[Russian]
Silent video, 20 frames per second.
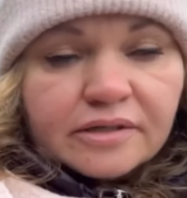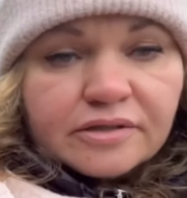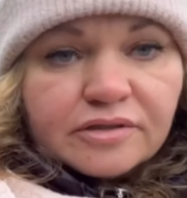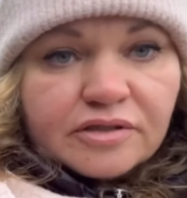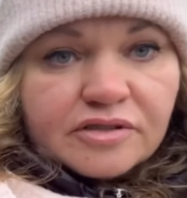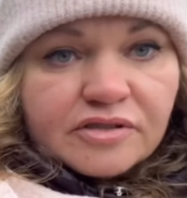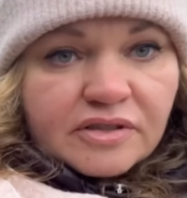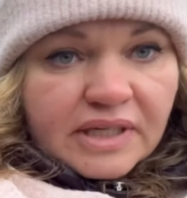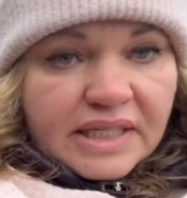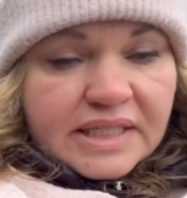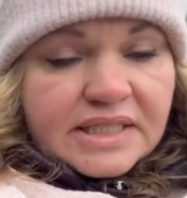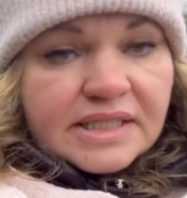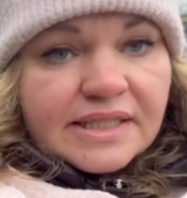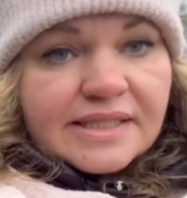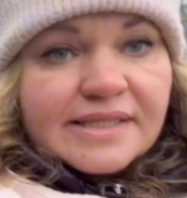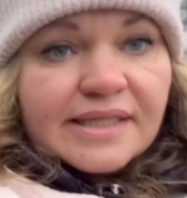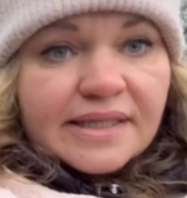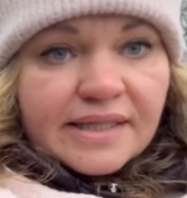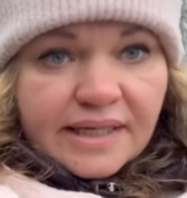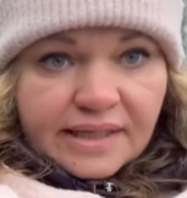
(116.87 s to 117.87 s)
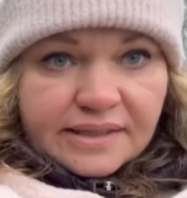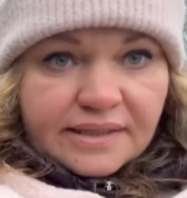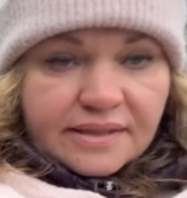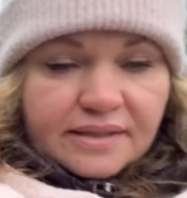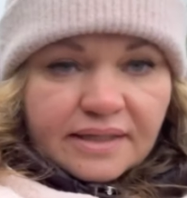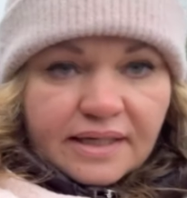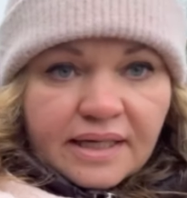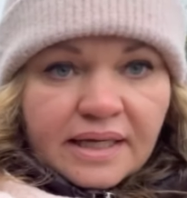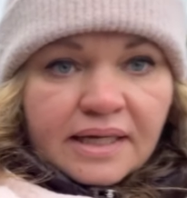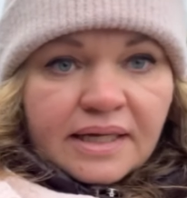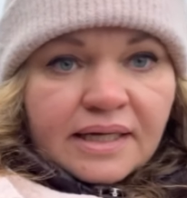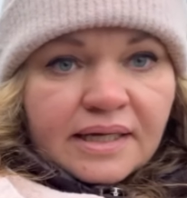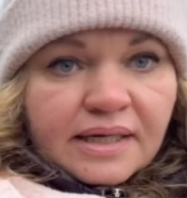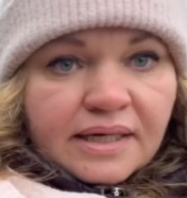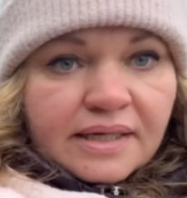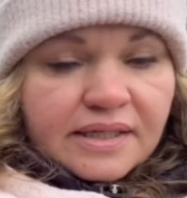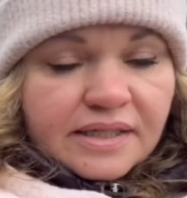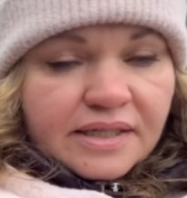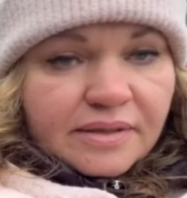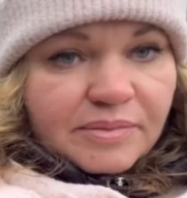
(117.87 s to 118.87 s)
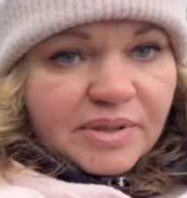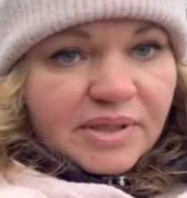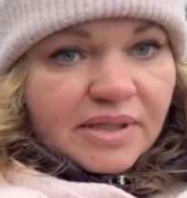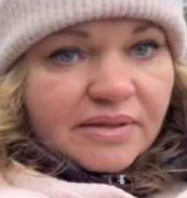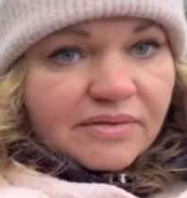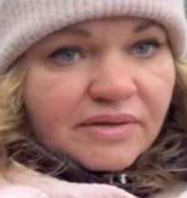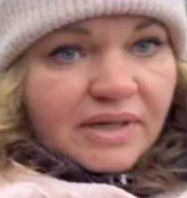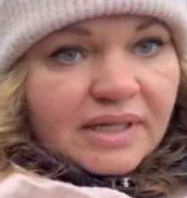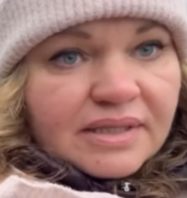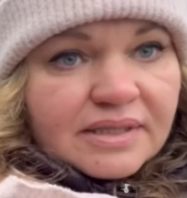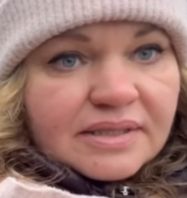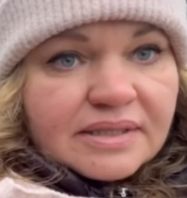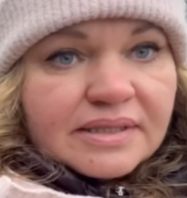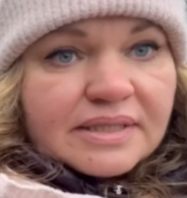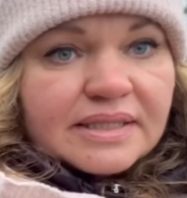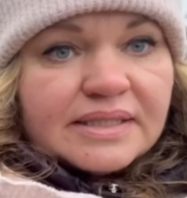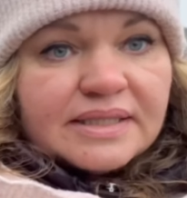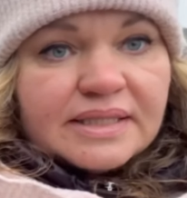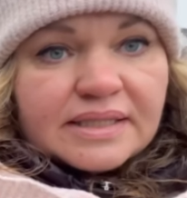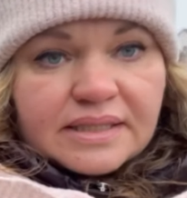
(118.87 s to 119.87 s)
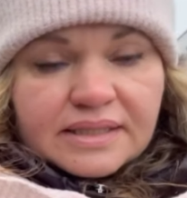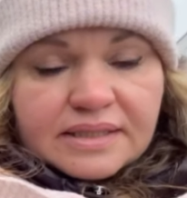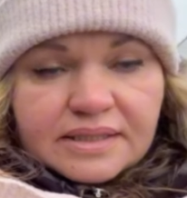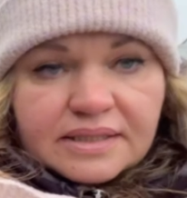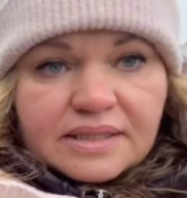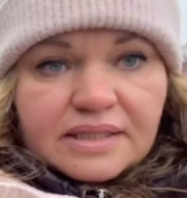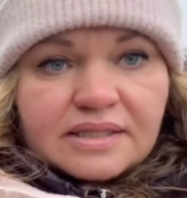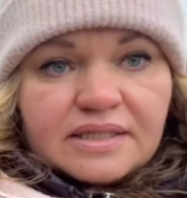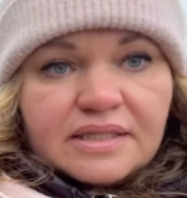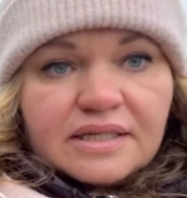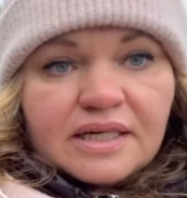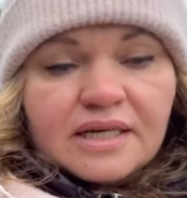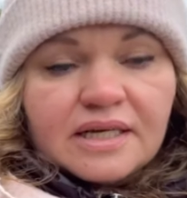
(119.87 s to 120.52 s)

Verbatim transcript: То есть врач настоятельно рекомендовал не делать никаких